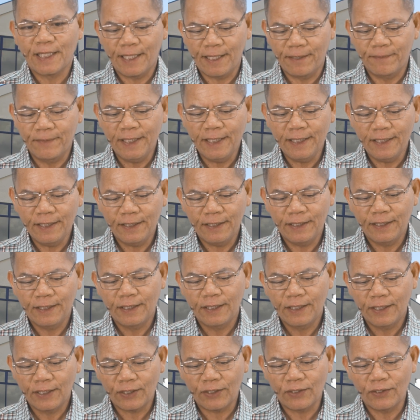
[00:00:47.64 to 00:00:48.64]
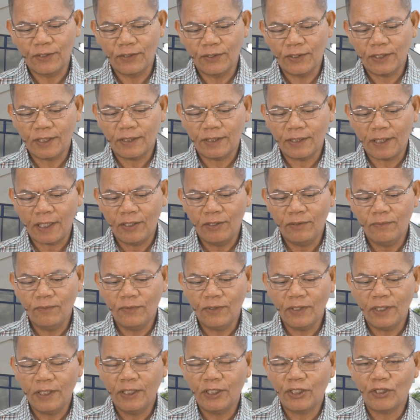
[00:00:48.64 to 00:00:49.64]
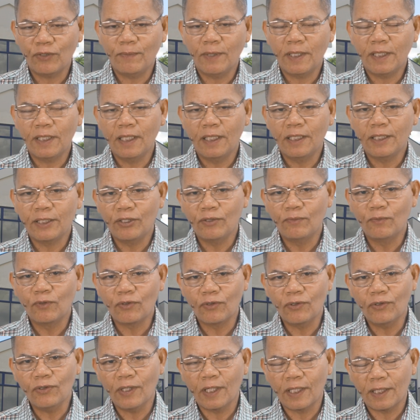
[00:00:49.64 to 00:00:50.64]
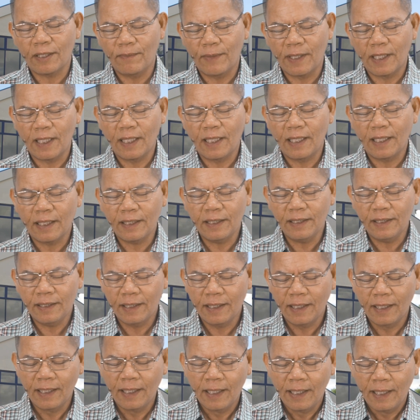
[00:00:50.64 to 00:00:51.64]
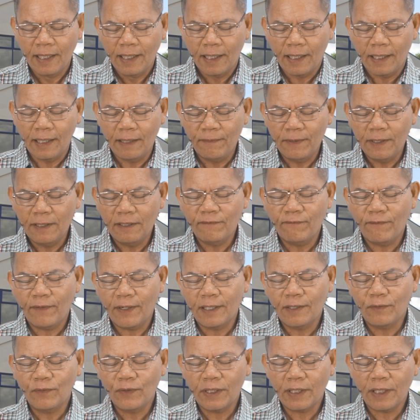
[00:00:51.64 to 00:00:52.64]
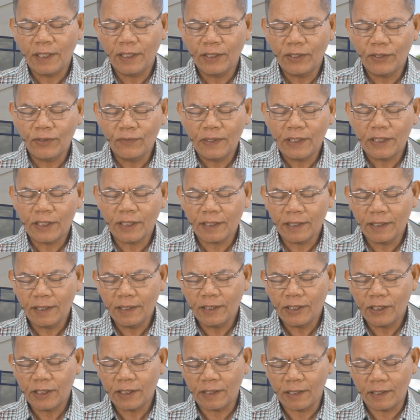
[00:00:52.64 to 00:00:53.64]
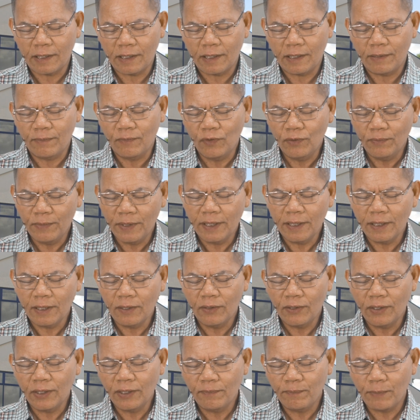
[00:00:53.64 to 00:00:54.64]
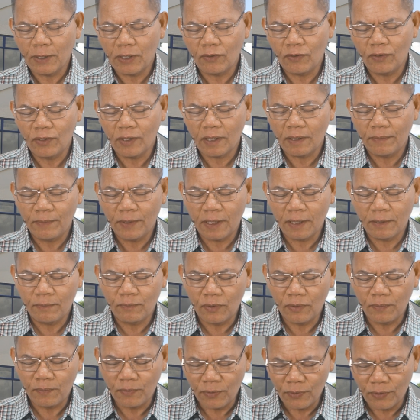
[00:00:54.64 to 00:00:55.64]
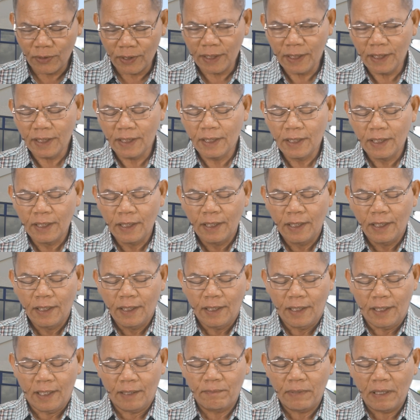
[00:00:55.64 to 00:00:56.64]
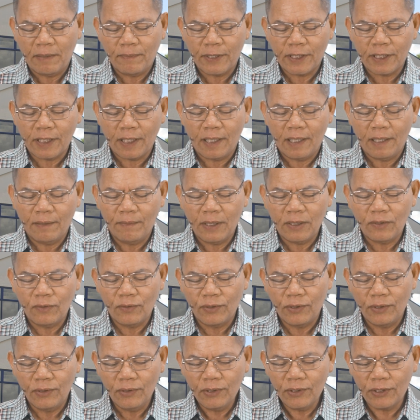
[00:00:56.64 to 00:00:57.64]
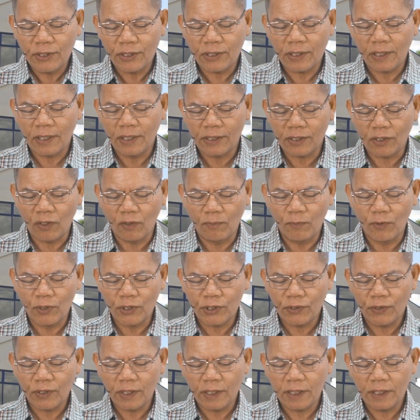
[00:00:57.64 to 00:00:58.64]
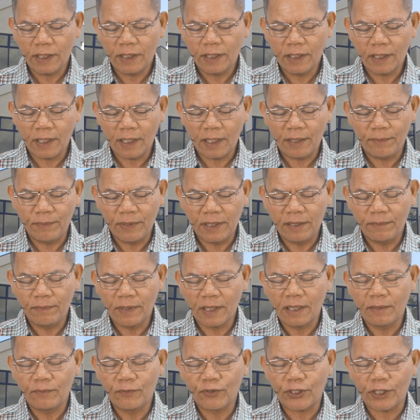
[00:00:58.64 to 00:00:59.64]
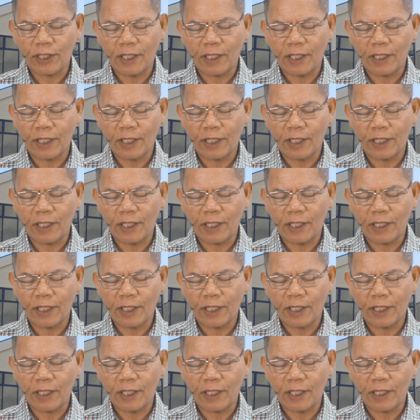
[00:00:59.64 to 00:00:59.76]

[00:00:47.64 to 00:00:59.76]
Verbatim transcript: Amen. So, tayo muna yung sumandaling yumuko at manalangin. Heavenly Father, we thank you once again this uh, moment, Lord. Patuloy kami nagpupuri. Nagpapasalamat, O Diyos, sa opportunity na binibigay mo